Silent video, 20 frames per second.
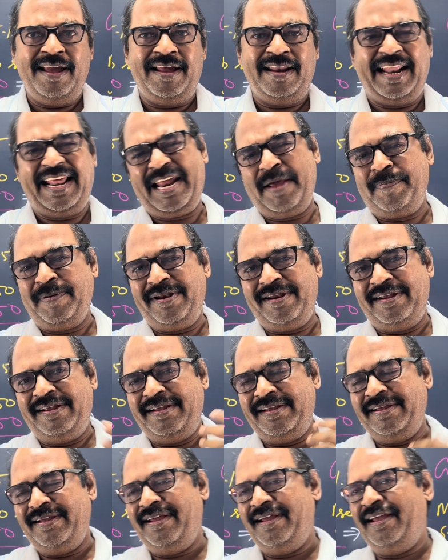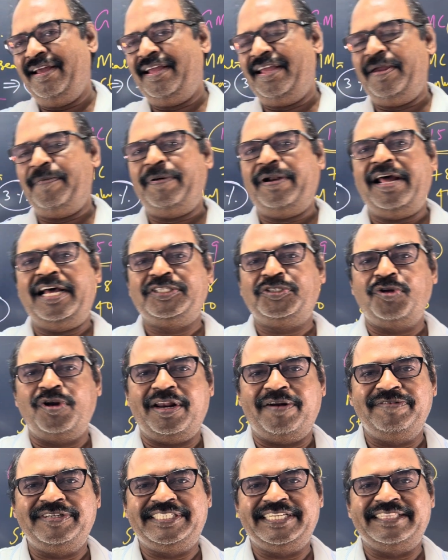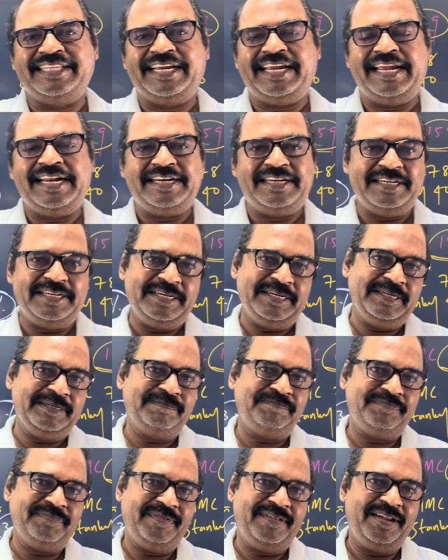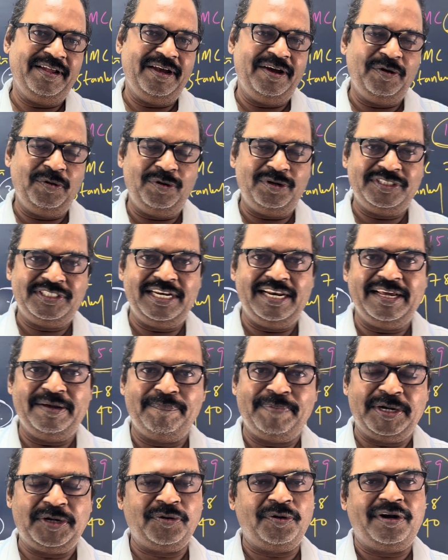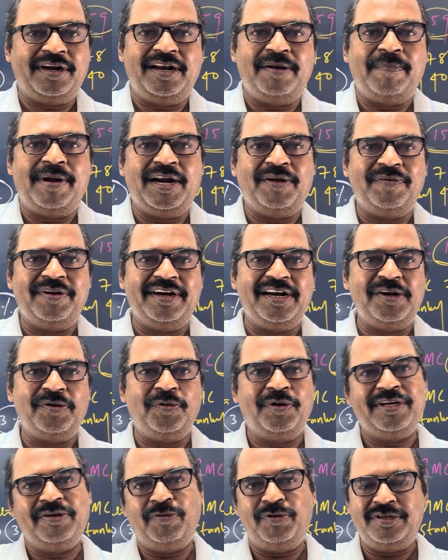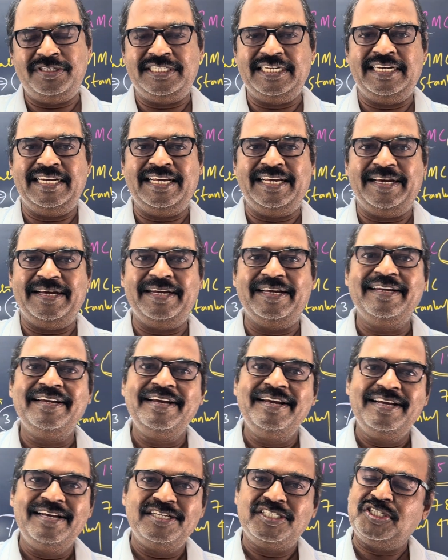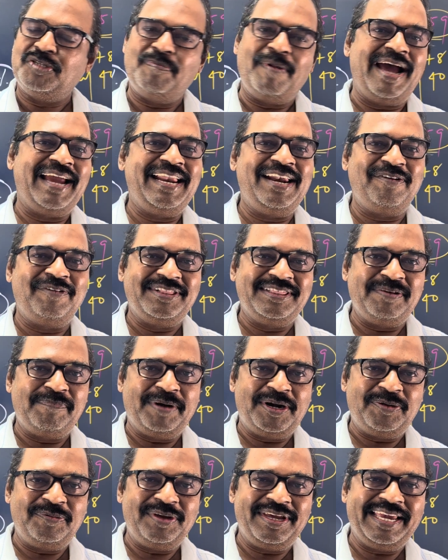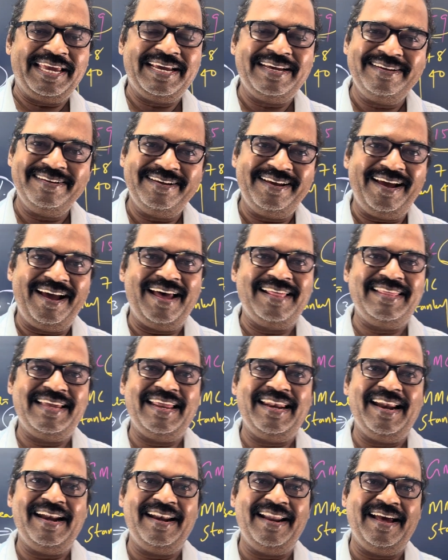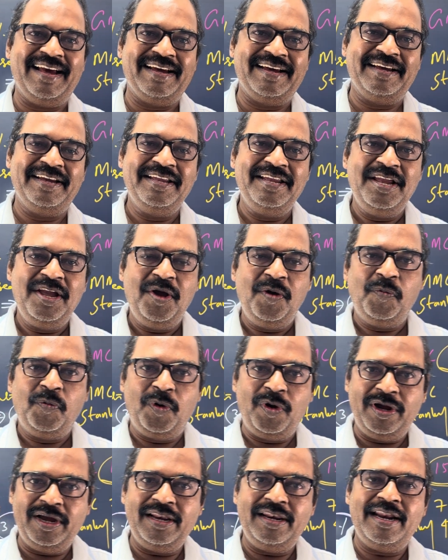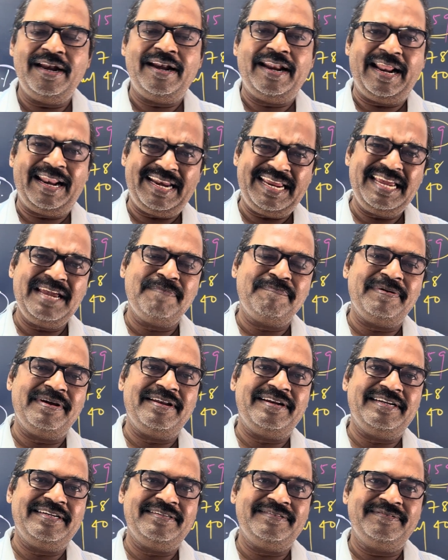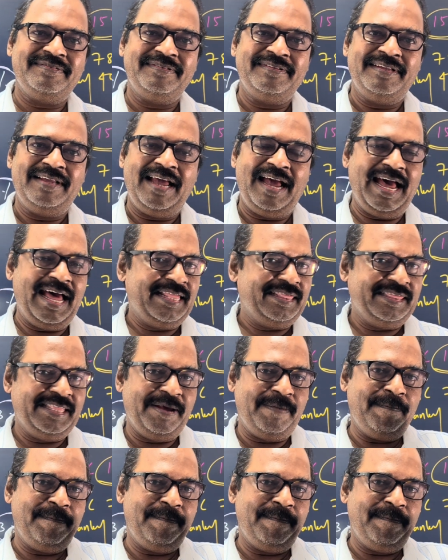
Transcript: நிறைய பேர் இப்போ நான் சொல்கிற விஷயத்தை கேட்டு ஒரு சில பெற்றோர்கள் மாணவர்கள் கூட ஒரு சின்ன ஸ்மைல் வந்து பண்ணுவீங்க அது என்னென்னா உங்களில் நிறைய பேர் அந்த